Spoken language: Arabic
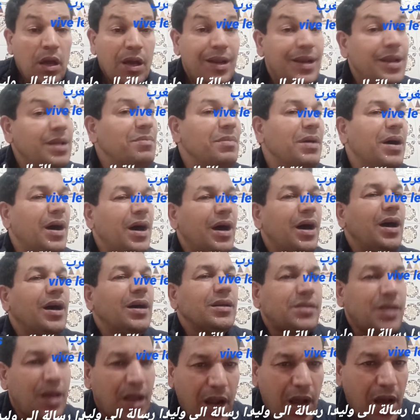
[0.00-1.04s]
اللي ما
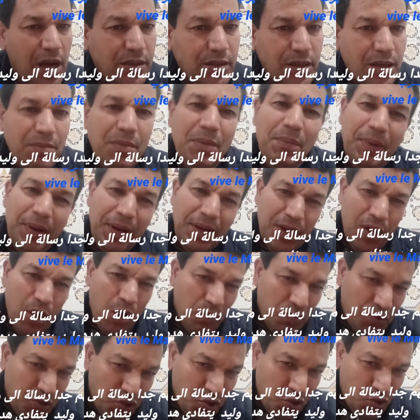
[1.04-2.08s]
صراحة ما
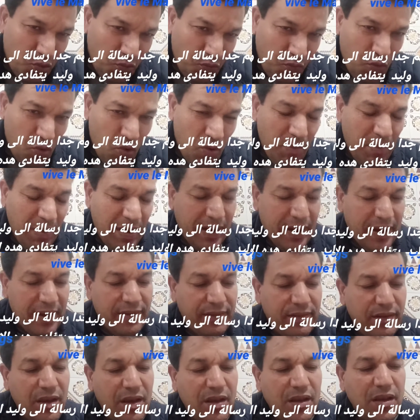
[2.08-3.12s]
بغيناهمش نشوفوهم مرة
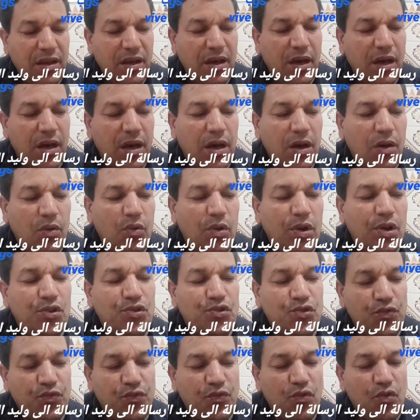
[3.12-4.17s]
ثانية ولا
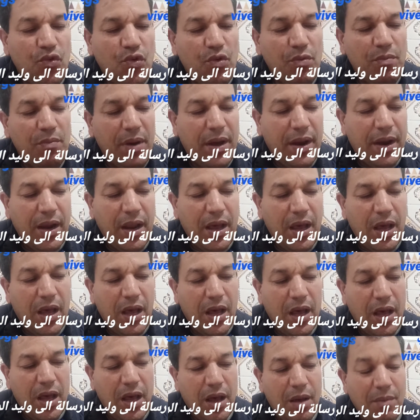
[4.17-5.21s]
نشوفوهم مرة
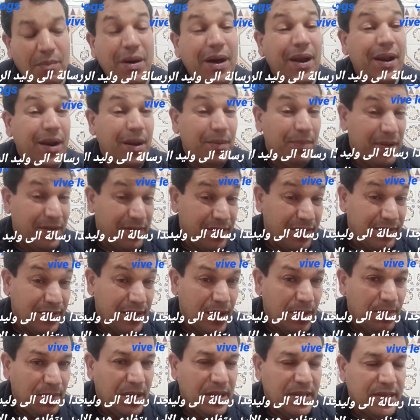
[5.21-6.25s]
مرة بتة
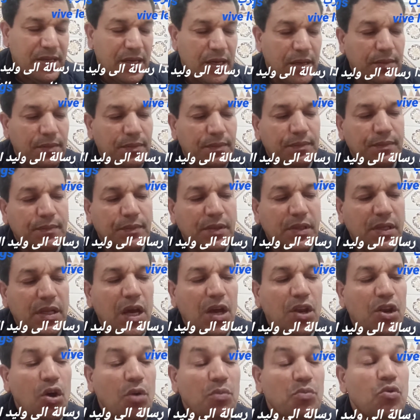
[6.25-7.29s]
البتة
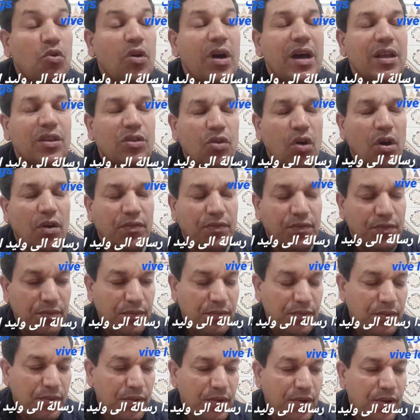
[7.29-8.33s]
لأنهم نقاط ضعف
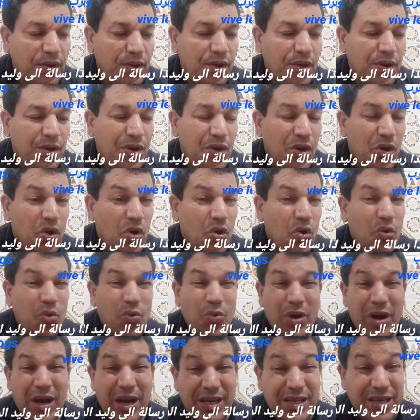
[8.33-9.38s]

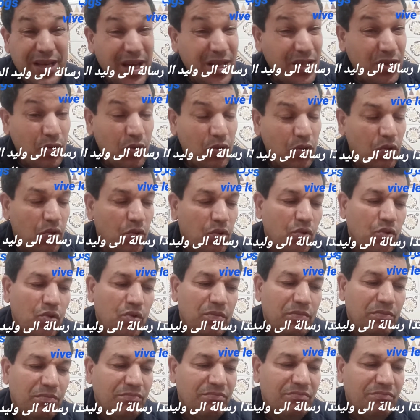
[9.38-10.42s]
واش غادي نقول
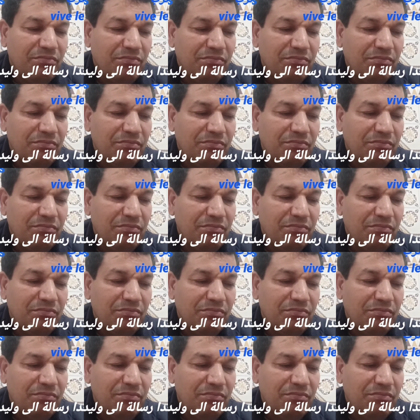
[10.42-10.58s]
لكم